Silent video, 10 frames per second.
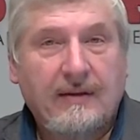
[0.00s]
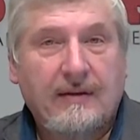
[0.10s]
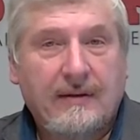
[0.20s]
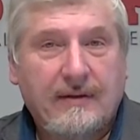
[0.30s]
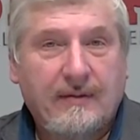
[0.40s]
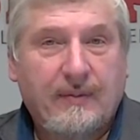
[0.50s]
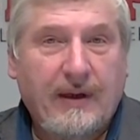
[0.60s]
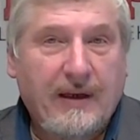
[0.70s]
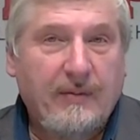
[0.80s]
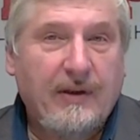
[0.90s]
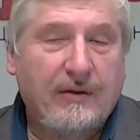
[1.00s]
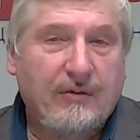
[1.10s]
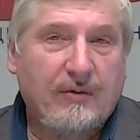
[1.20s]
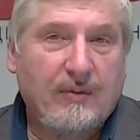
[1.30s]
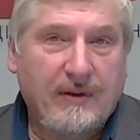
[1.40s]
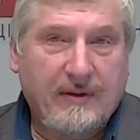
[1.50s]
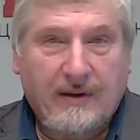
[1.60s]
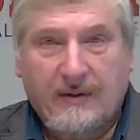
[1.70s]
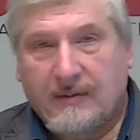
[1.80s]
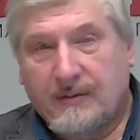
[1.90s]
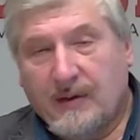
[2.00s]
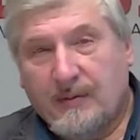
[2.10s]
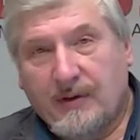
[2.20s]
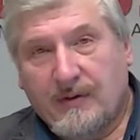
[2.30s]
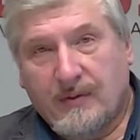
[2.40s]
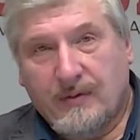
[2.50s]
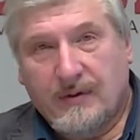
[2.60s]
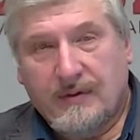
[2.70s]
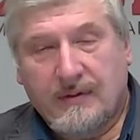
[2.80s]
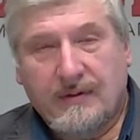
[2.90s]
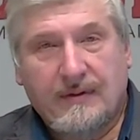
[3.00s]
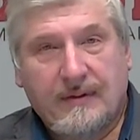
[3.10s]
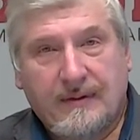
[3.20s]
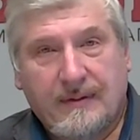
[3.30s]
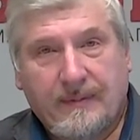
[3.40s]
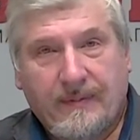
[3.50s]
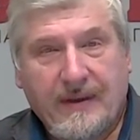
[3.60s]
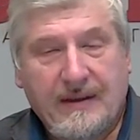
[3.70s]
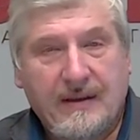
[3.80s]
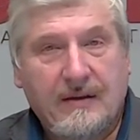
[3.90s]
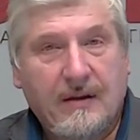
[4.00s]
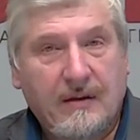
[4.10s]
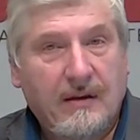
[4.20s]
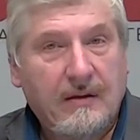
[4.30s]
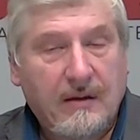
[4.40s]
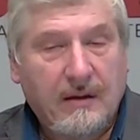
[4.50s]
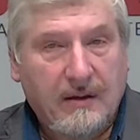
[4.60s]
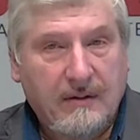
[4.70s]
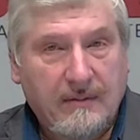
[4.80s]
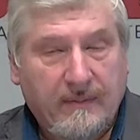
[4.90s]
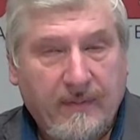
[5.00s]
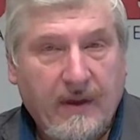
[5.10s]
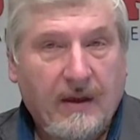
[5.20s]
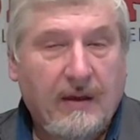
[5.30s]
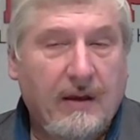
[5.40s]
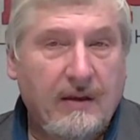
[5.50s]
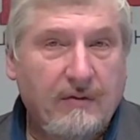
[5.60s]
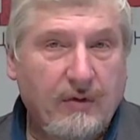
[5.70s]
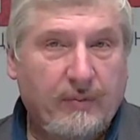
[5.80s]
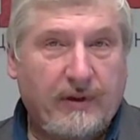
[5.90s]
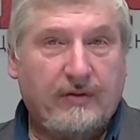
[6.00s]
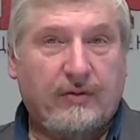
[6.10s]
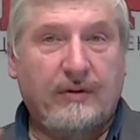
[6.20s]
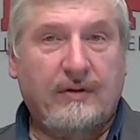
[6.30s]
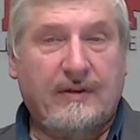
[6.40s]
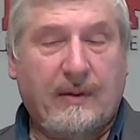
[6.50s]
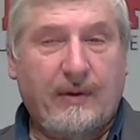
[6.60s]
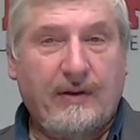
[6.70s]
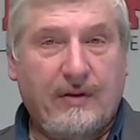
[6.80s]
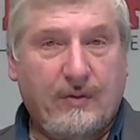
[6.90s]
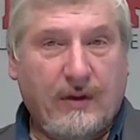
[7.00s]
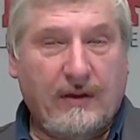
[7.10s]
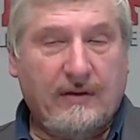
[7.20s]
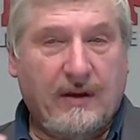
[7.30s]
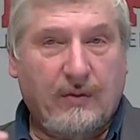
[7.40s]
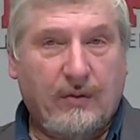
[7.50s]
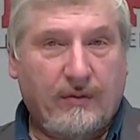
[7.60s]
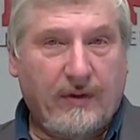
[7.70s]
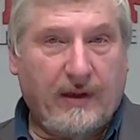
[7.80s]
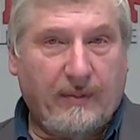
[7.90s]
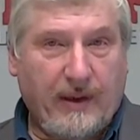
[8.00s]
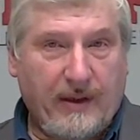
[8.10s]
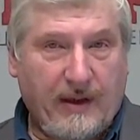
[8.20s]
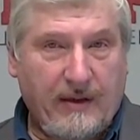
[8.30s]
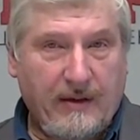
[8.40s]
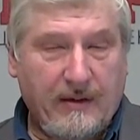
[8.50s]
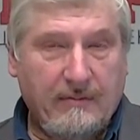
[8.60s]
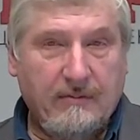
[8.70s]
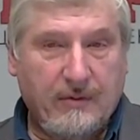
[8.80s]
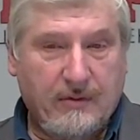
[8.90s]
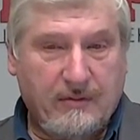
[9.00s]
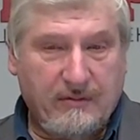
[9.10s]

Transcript: э, полями, которые обрабатывают э, сигналы от глаз. Это вот происходит событие у нас на уровне обоняния, то есть